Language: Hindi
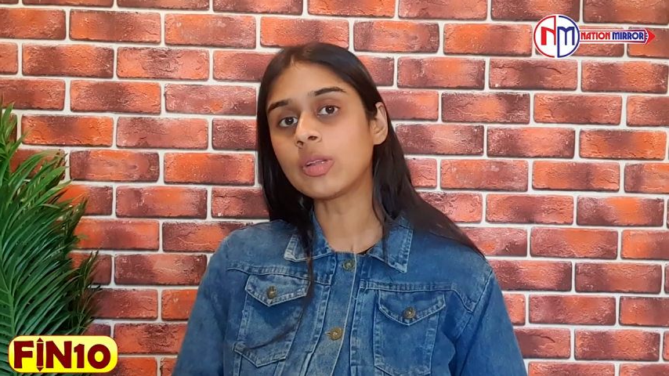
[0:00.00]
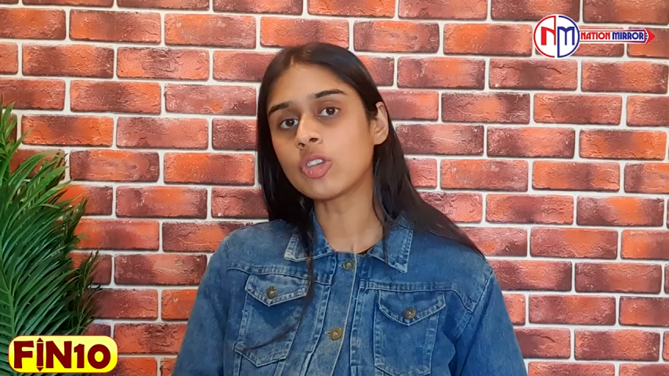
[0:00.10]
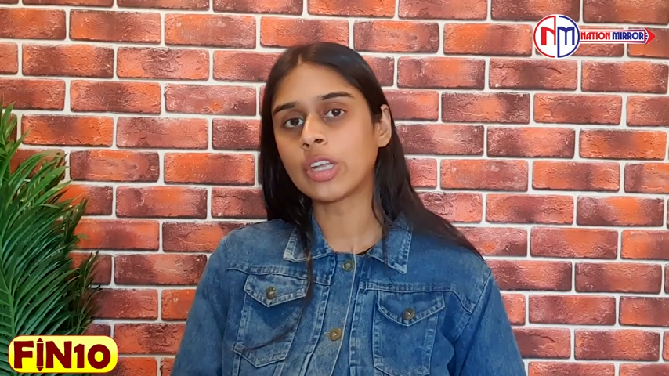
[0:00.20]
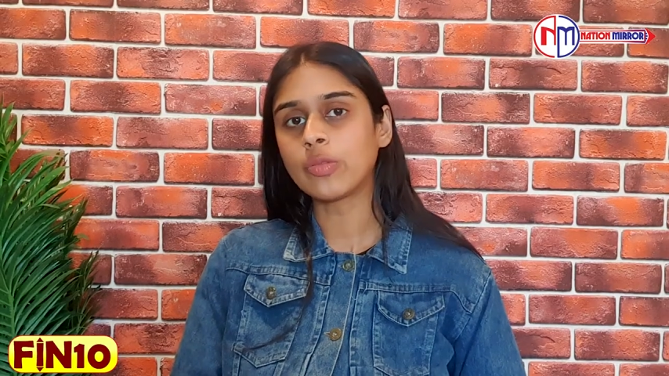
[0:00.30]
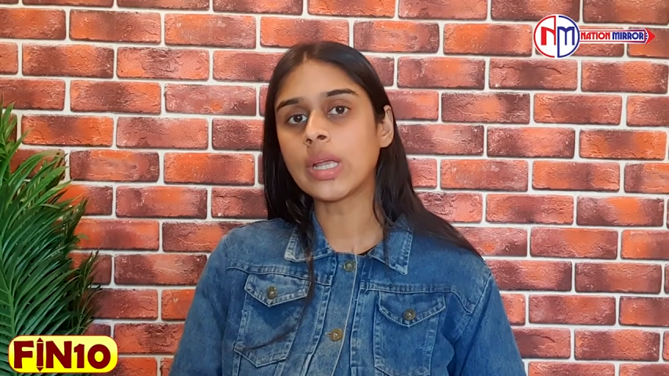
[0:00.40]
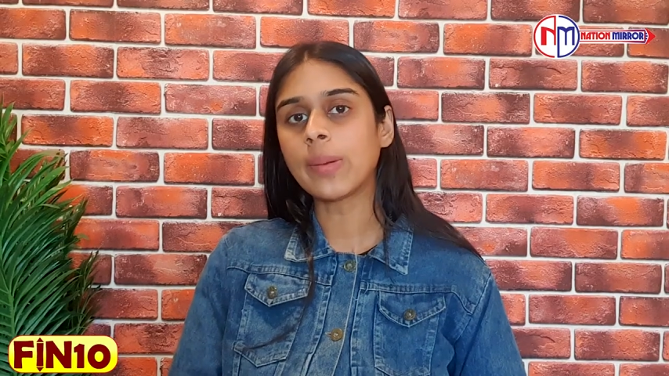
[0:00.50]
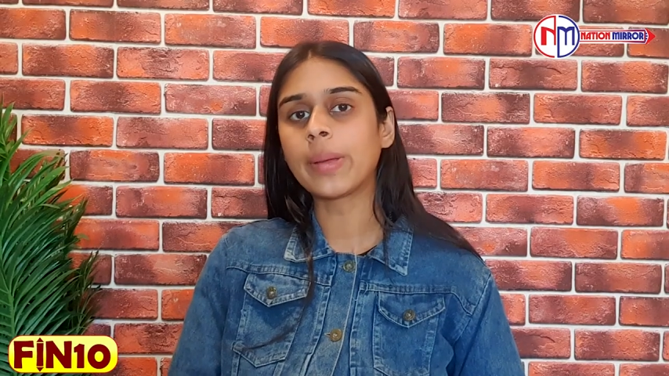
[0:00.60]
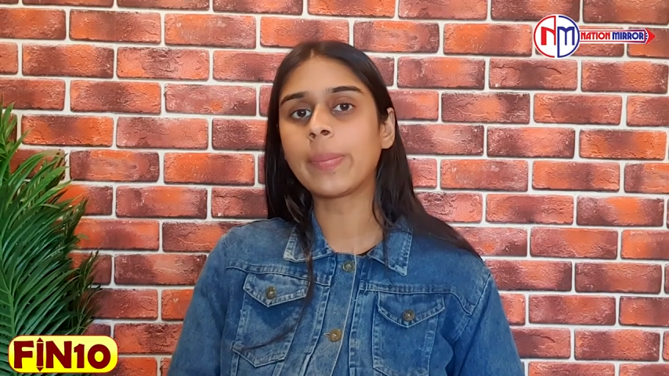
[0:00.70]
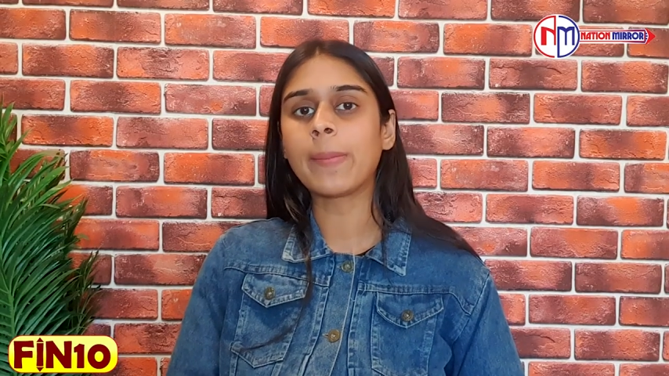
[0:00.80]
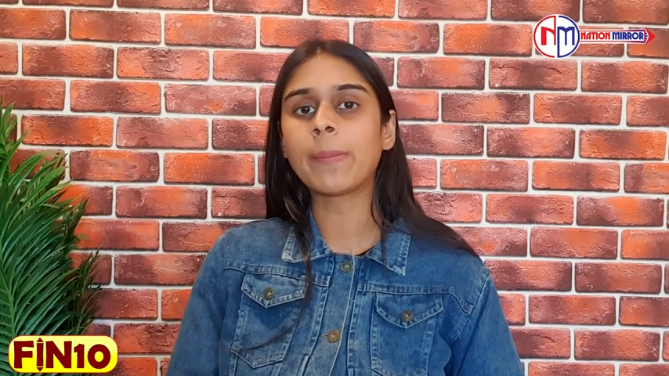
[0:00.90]
में छठवीं
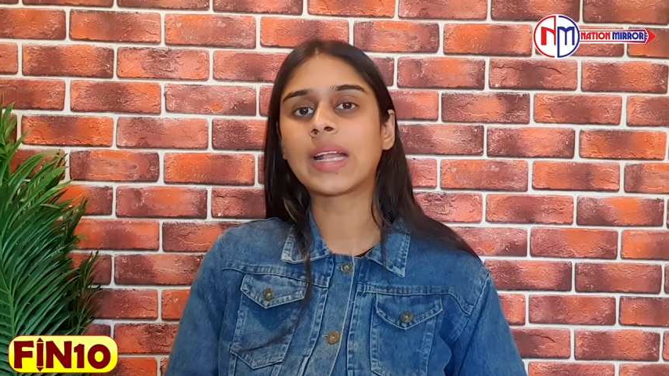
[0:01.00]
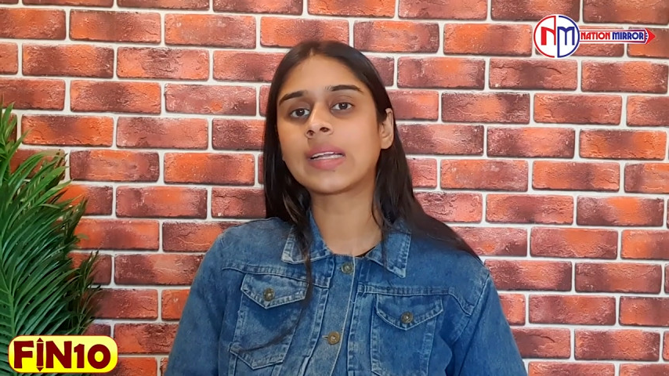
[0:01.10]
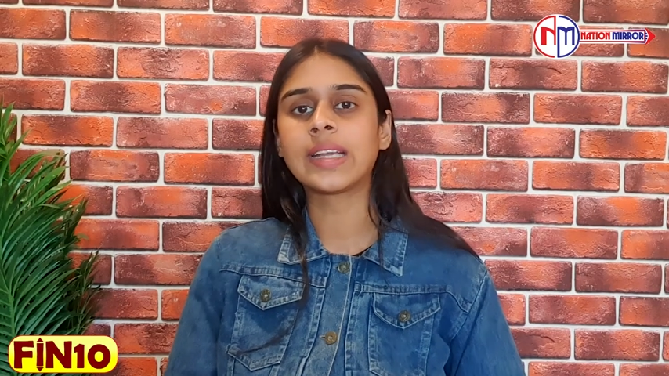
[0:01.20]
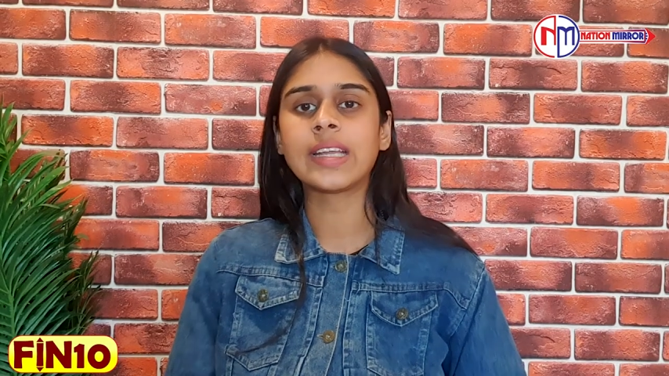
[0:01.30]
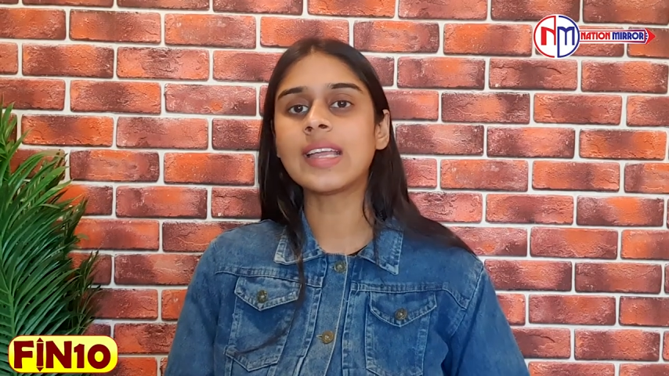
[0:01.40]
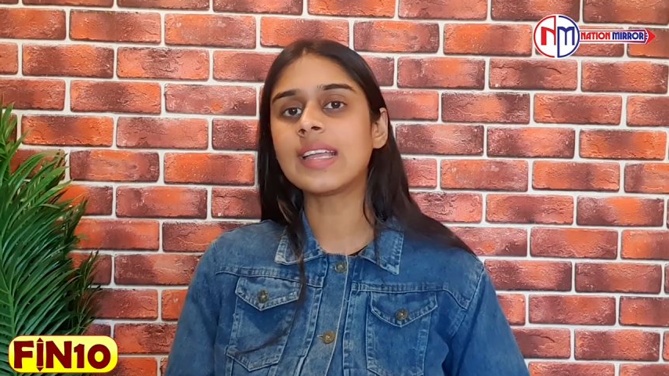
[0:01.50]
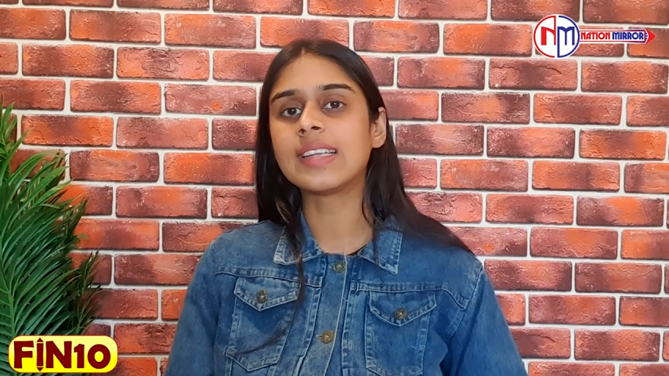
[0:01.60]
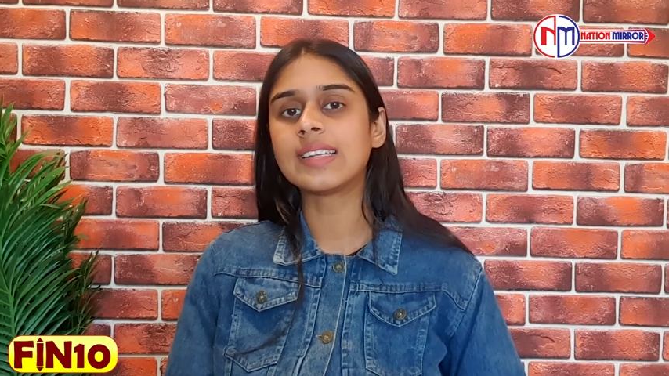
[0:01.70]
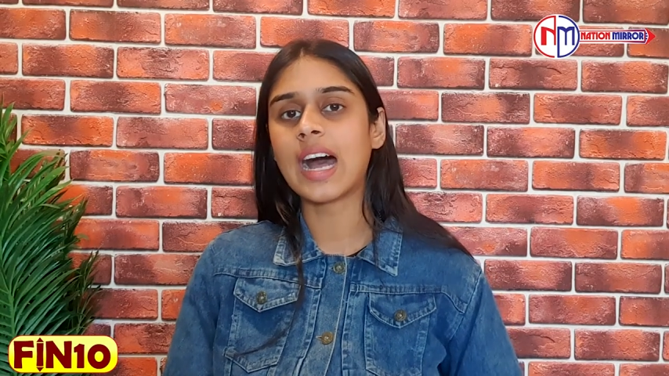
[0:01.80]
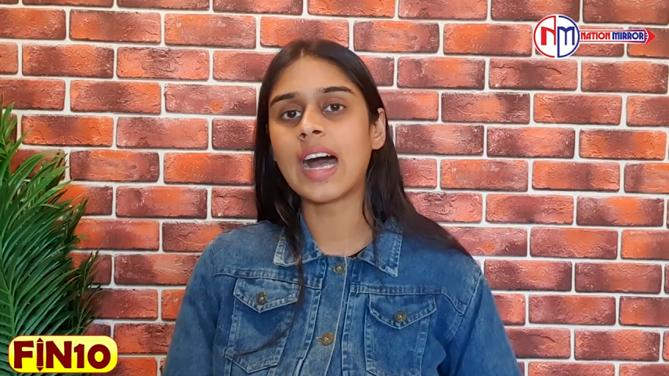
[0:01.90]
खबर पे हम बात करेंगे
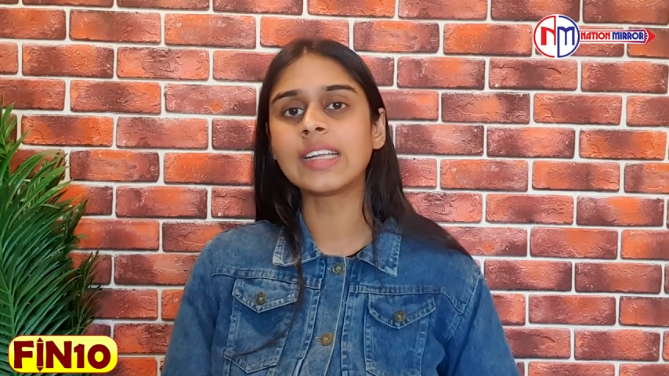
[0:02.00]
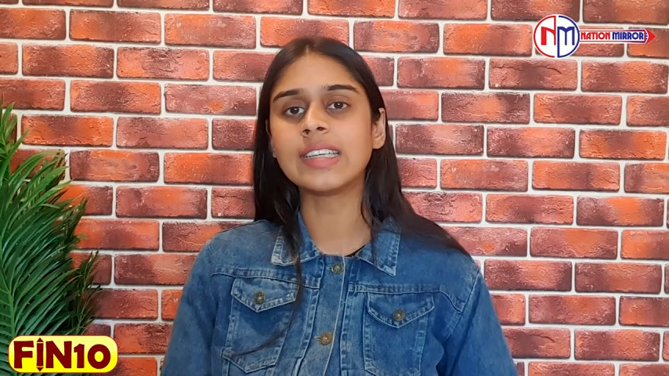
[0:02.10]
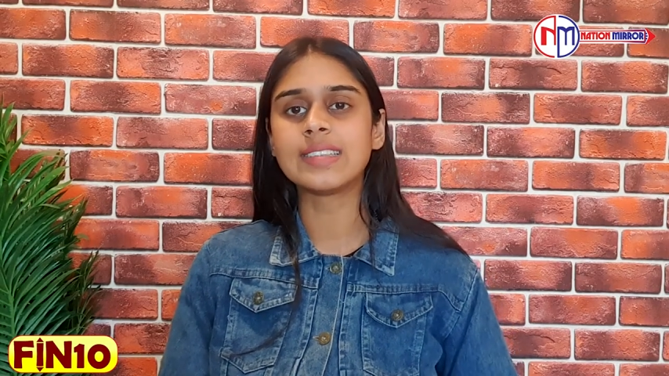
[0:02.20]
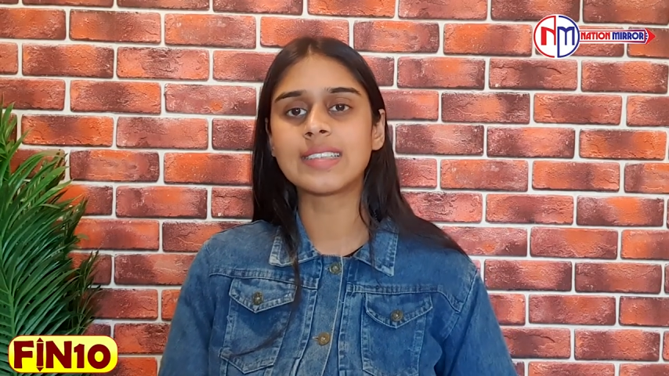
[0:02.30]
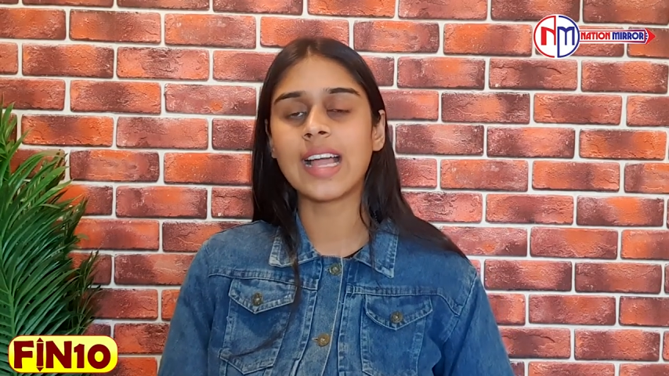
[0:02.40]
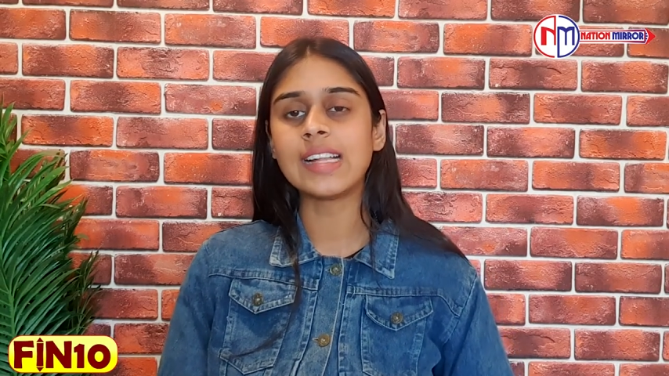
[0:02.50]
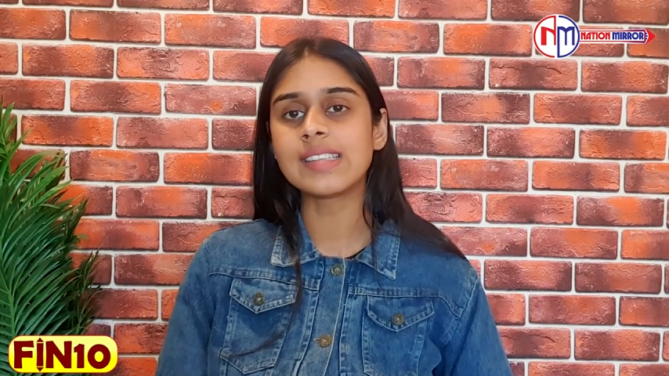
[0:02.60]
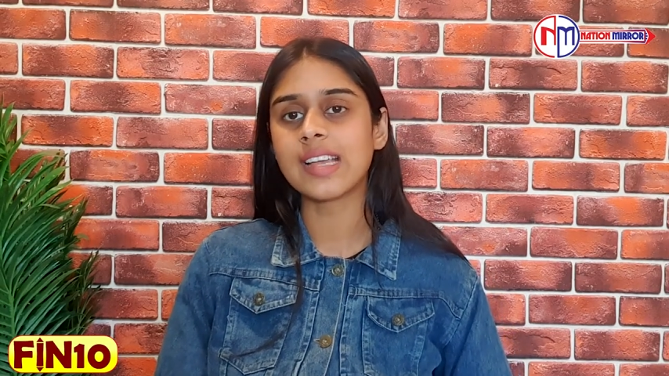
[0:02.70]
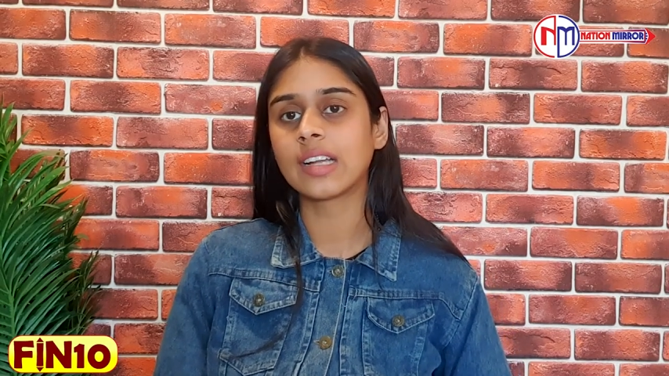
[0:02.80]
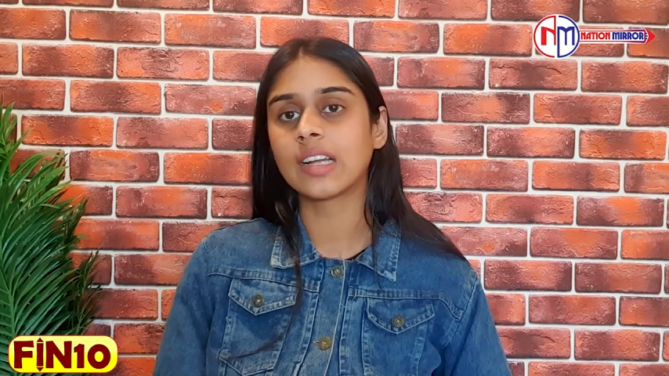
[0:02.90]
ईरान इसराइल
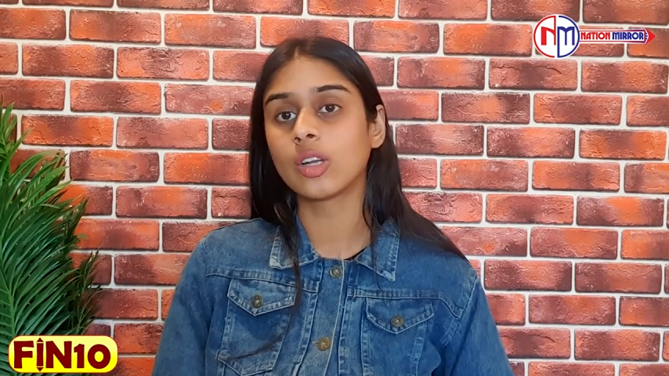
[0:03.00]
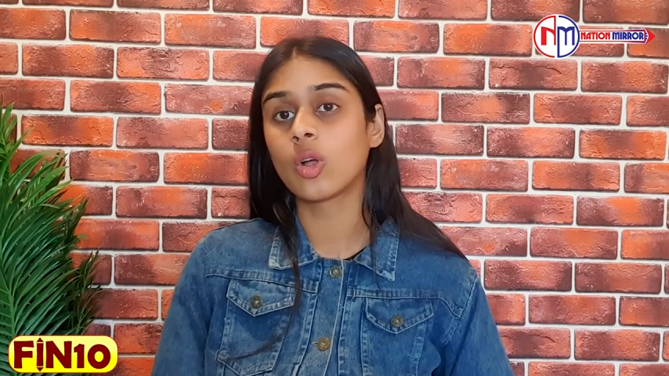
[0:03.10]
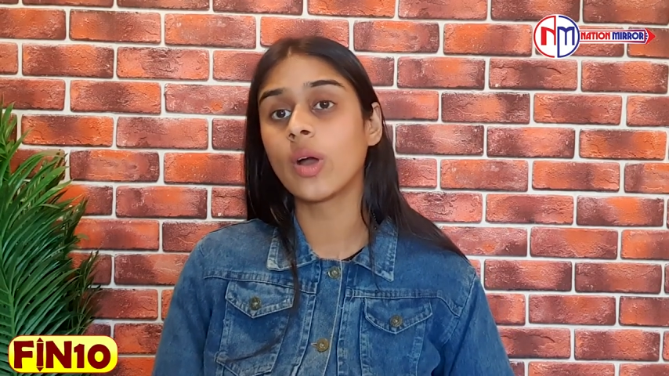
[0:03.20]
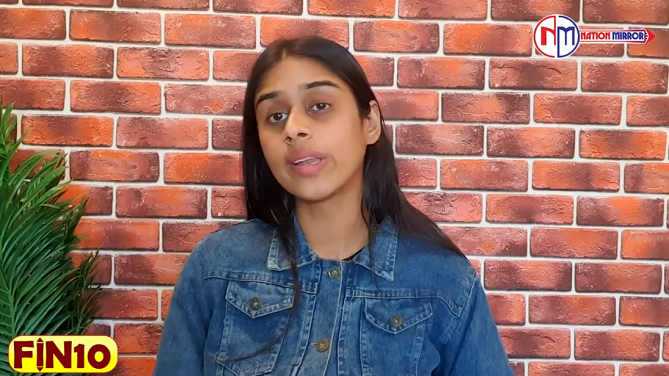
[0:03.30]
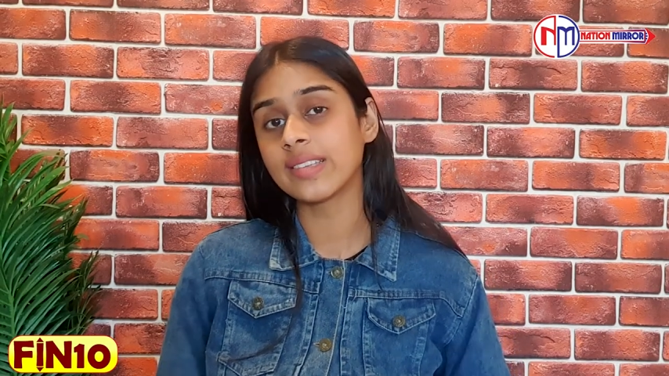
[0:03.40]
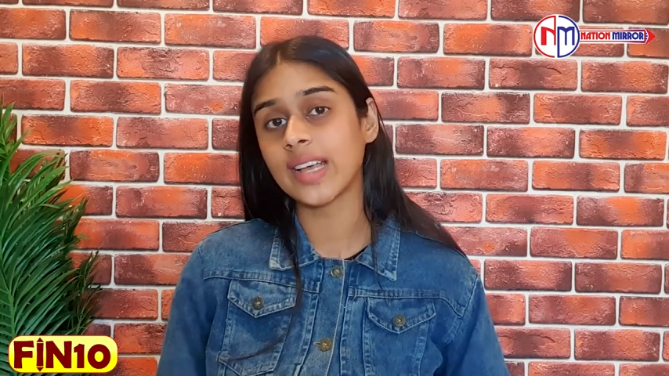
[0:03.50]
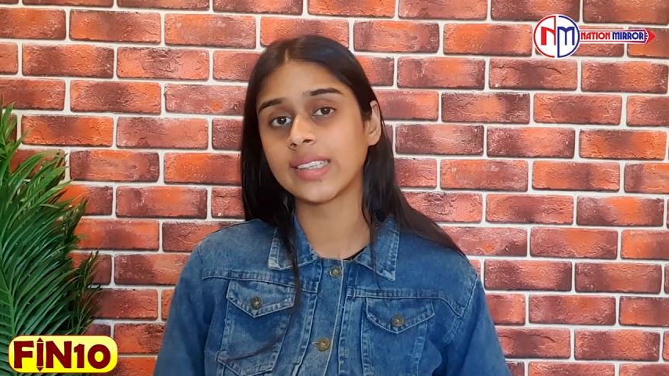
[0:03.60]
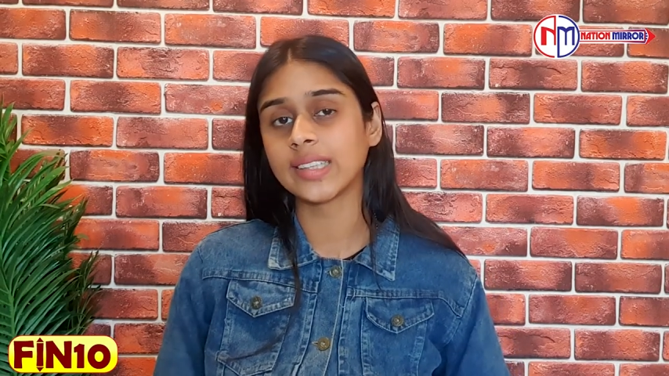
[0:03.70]
संकट कौन है ज्यादा